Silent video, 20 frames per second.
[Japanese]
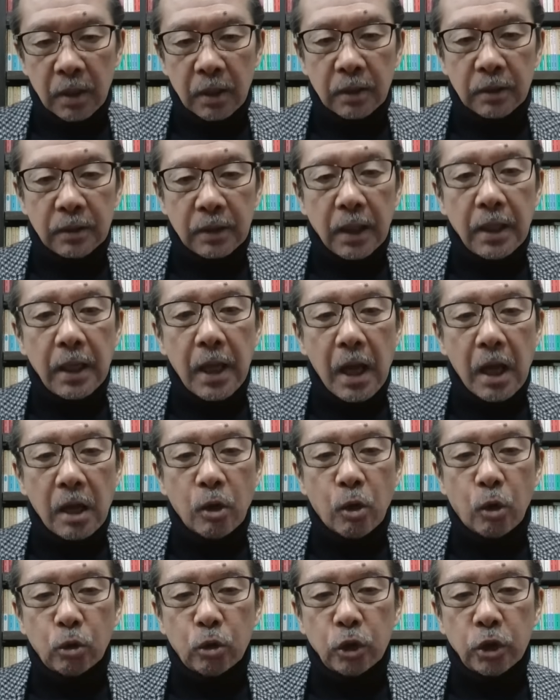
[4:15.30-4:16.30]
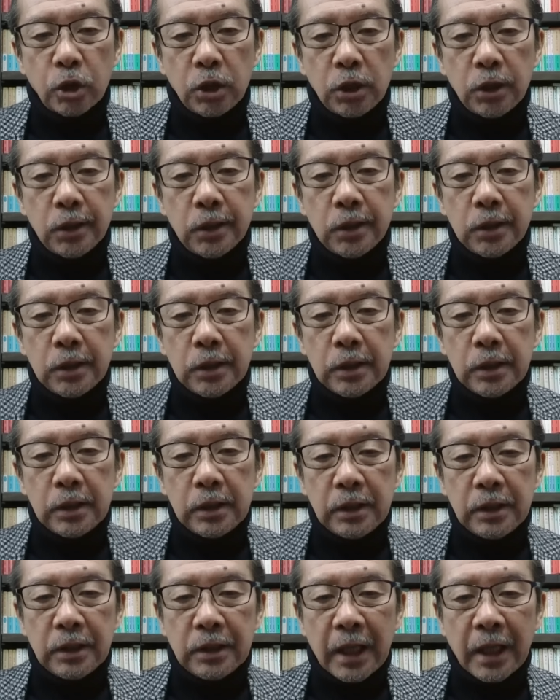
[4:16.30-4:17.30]
ただ今年、
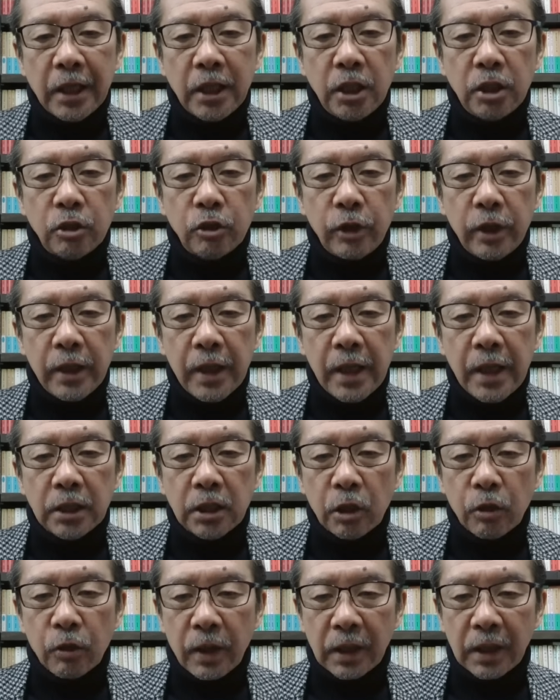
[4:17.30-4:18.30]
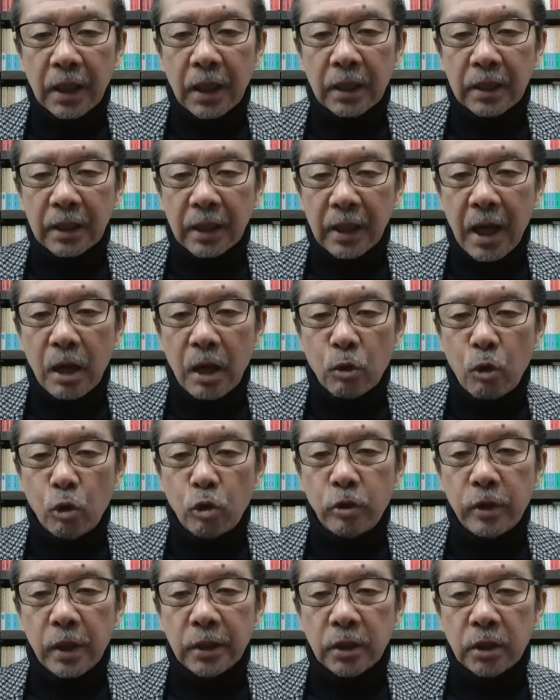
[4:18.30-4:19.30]
ジャニーズ被害者の方々が
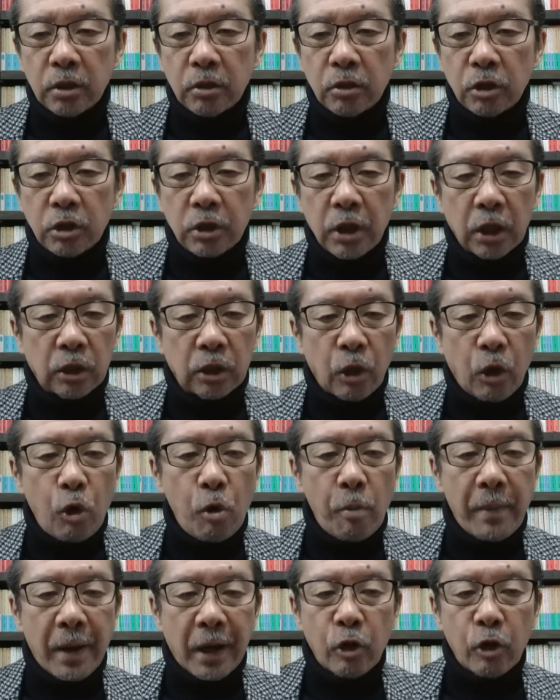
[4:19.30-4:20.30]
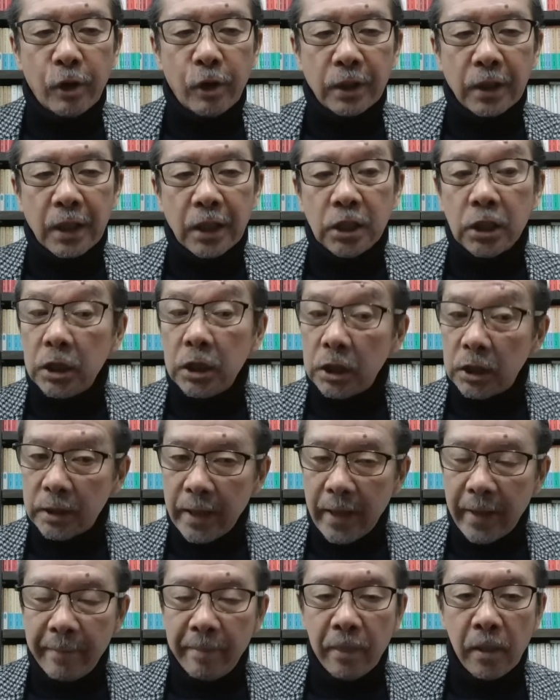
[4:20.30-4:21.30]
告発する姿を目の当たりにし
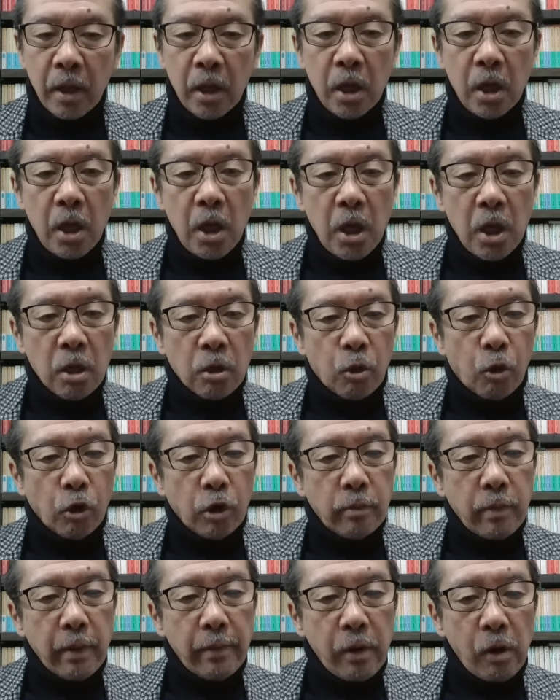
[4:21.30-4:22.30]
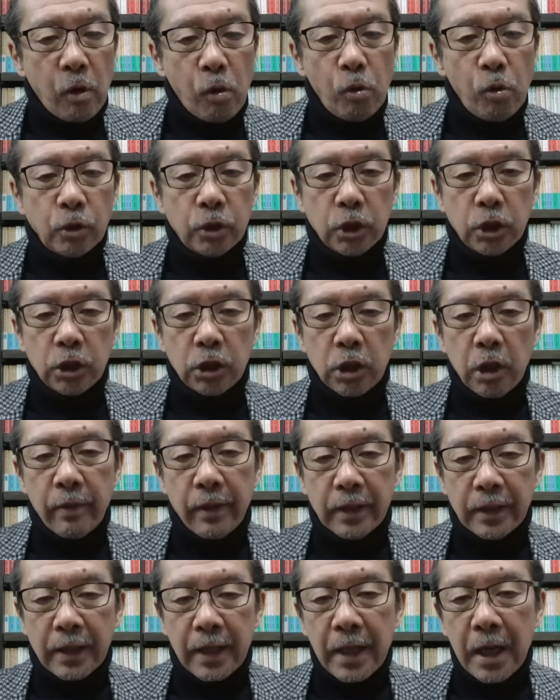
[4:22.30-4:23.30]
て、このまま放置しては
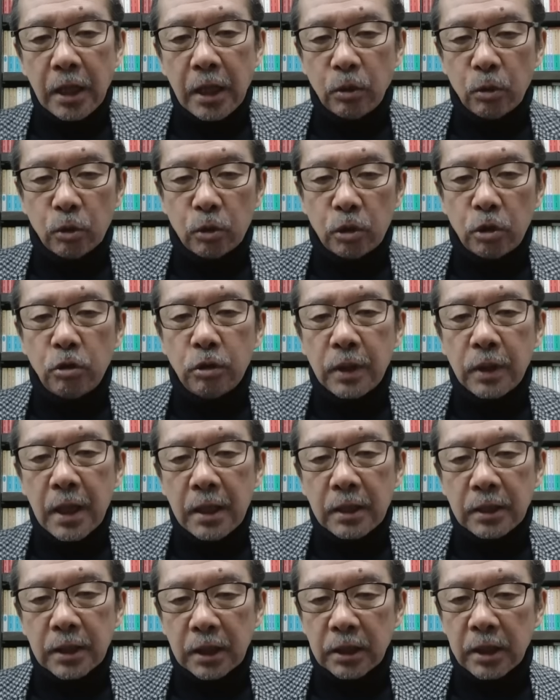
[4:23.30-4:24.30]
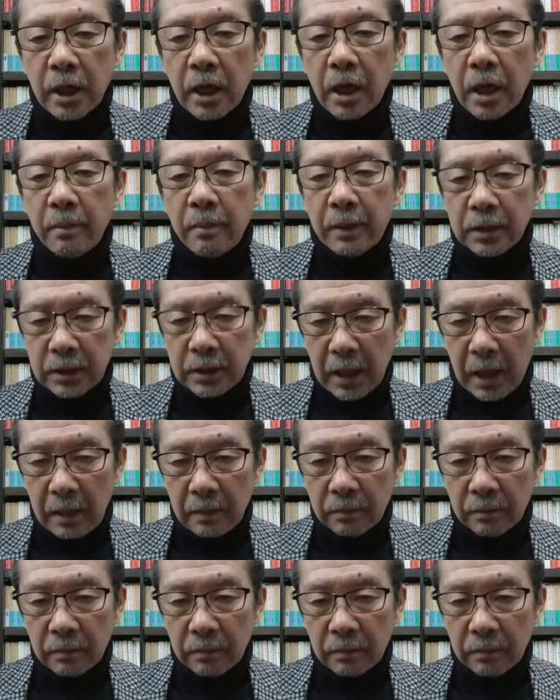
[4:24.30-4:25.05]
いけないと痛感させられました。